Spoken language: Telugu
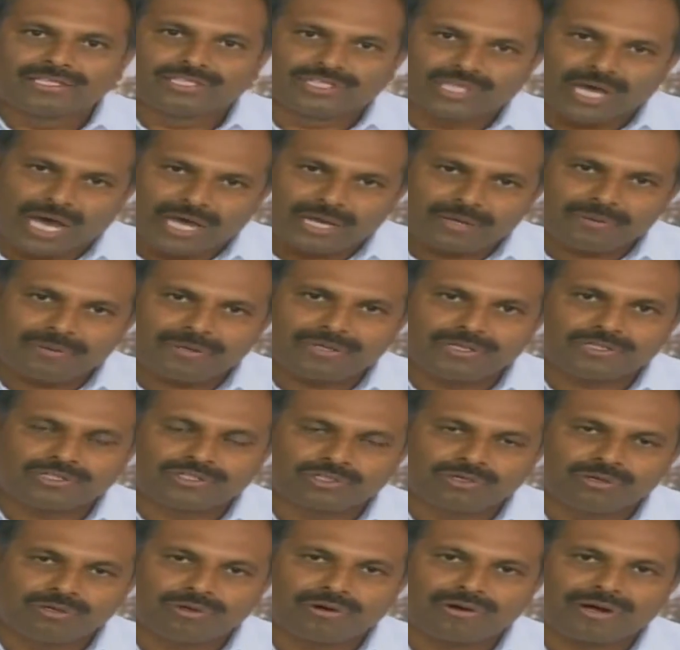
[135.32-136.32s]
జనవరి
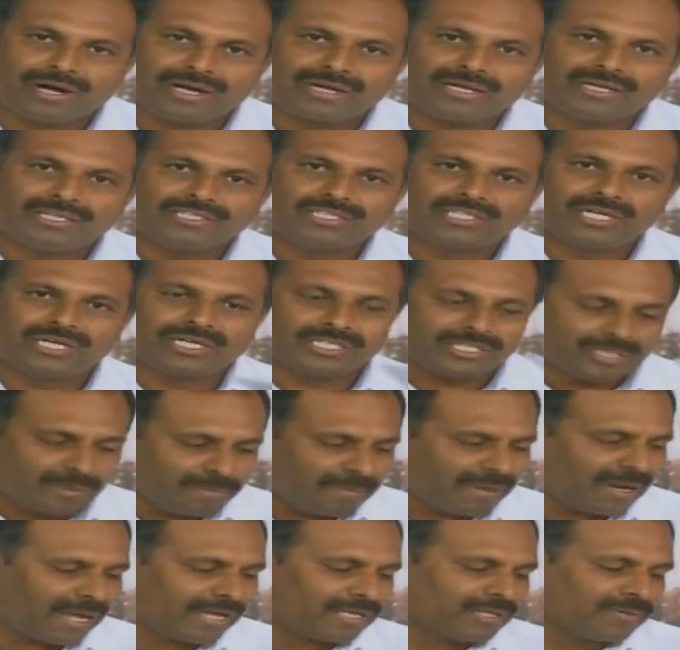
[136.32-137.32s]
జూన్ ఒకటి నుంచి
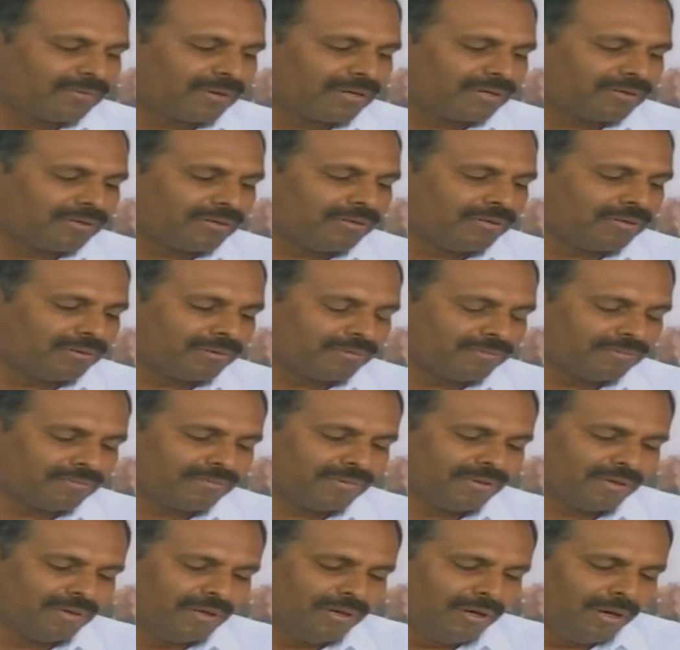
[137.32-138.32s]
డిసెంబర్ ఐదు వరకు
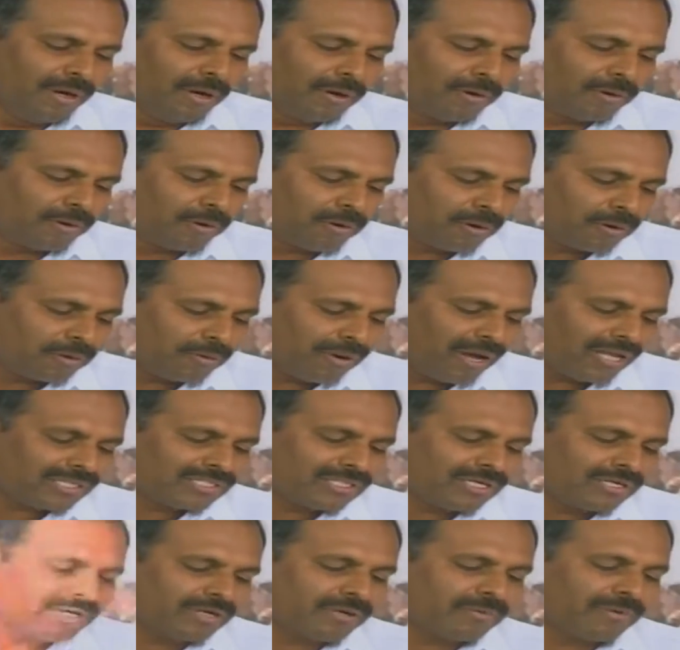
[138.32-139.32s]

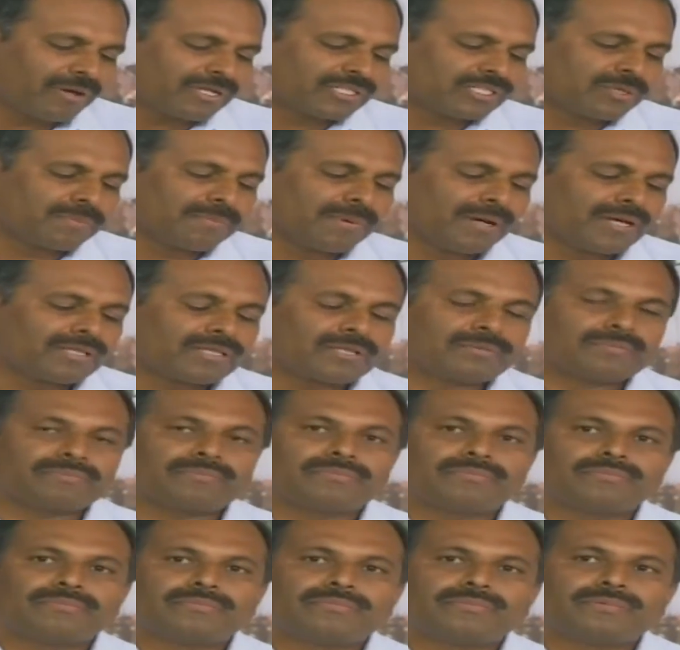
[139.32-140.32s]
కురవాల్సినటువంటి వర్షపాతం
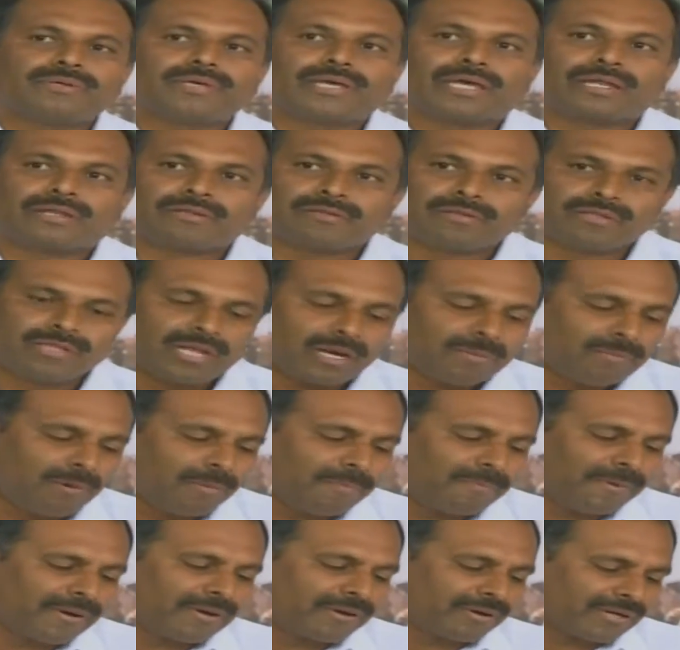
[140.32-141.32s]
ఎనిమిది వందల
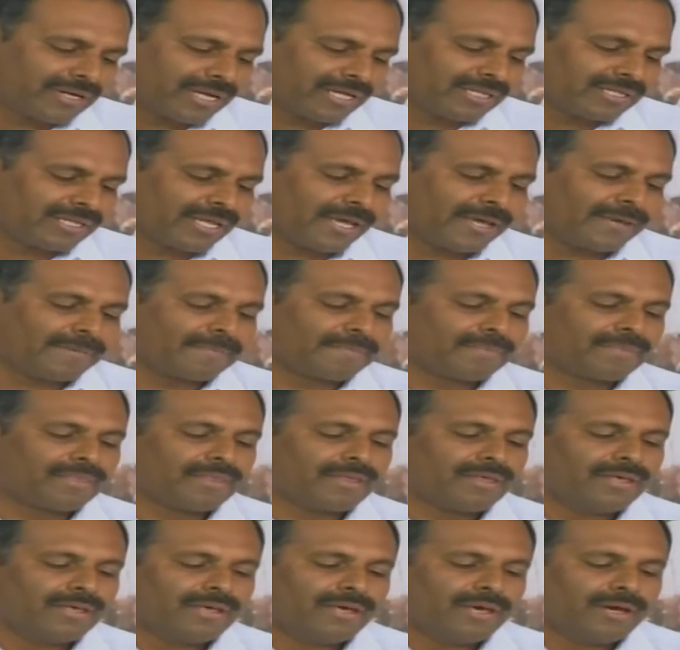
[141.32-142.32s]
ముప్పై ఒకటి అయితే
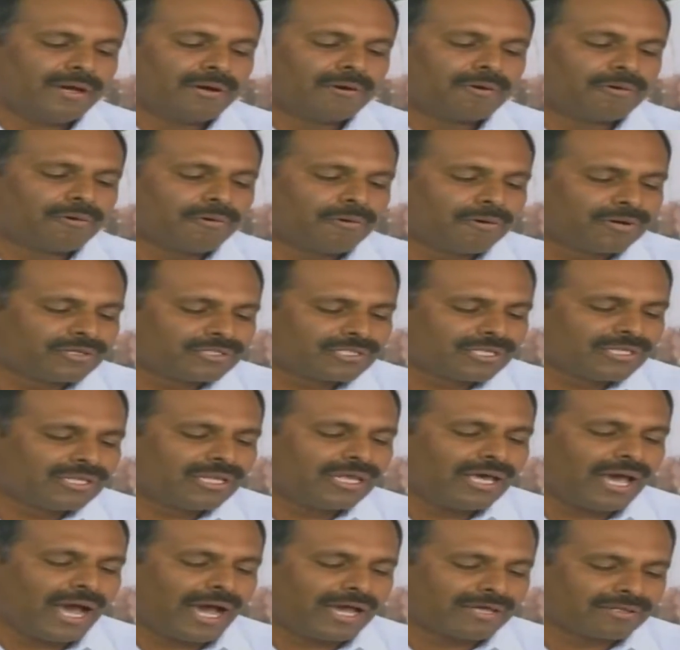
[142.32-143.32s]

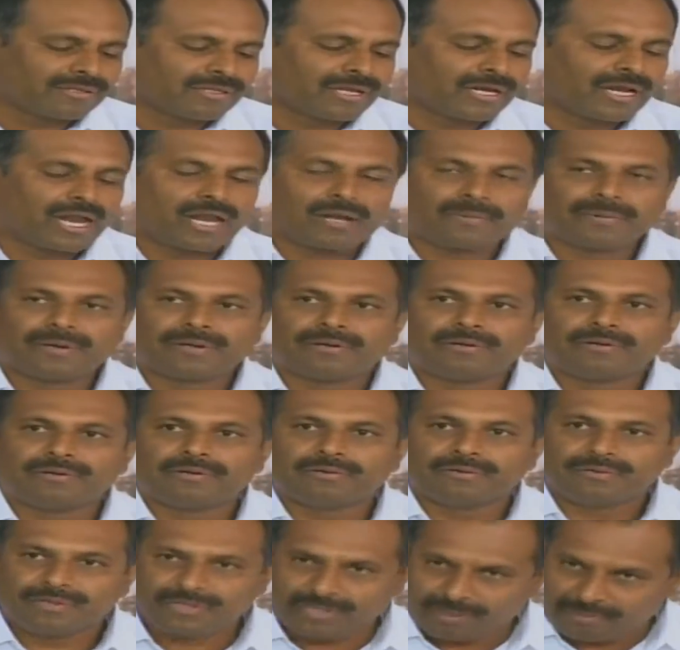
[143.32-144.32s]
కురిసింది ఐదు వందల నలభై రెండు
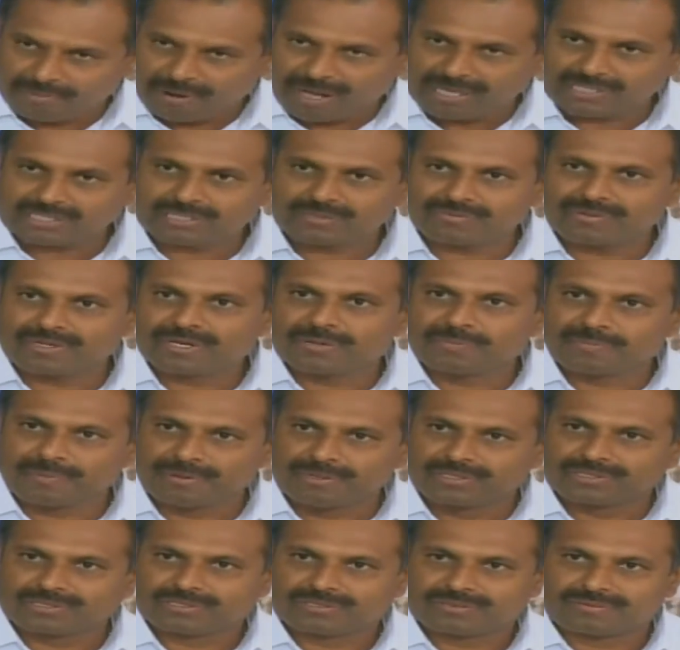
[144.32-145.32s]
ఇది వాస్తవ
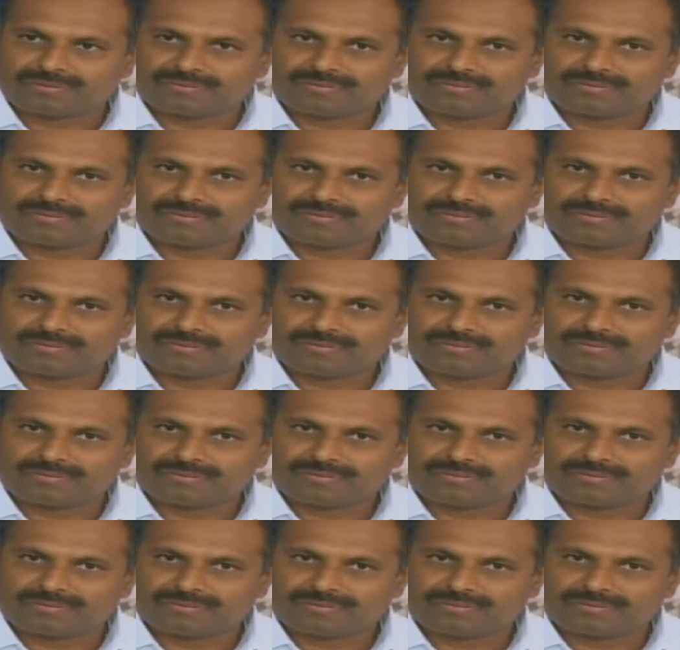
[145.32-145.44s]
రిపోర్ట్స్